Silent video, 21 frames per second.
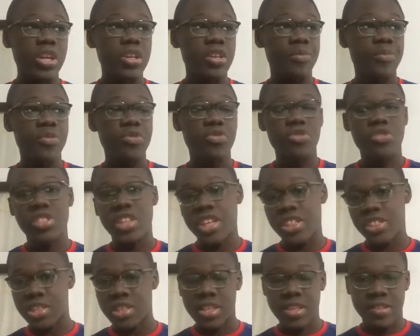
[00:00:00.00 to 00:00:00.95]
il peut se
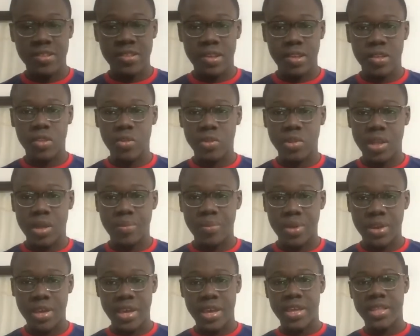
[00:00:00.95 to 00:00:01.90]
charger des ailes,
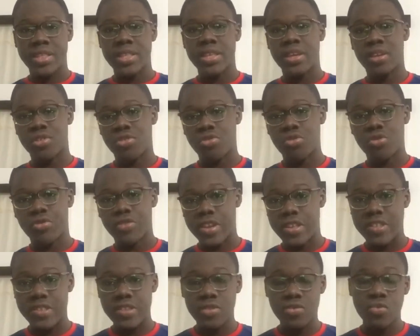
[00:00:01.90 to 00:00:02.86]
notamment aider en dessous
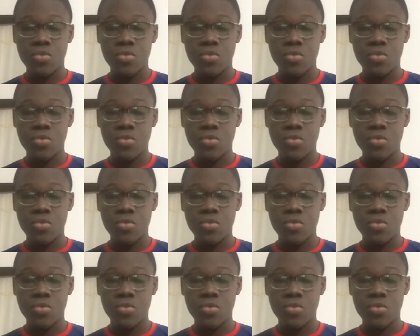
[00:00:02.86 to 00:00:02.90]
Fati,